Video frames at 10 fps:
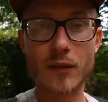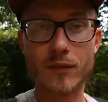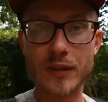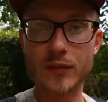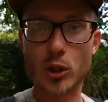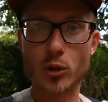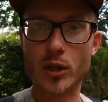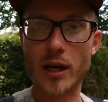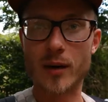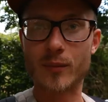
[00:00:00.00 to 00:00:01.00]
Wenn wir
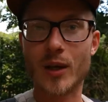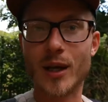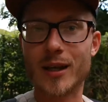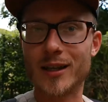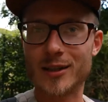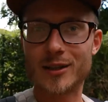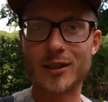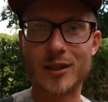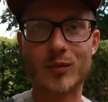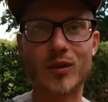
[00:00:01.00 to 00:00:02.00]
Glück haben,
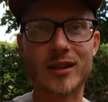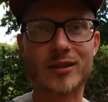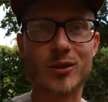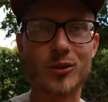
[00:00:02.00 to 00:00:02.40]
ist die Pflanze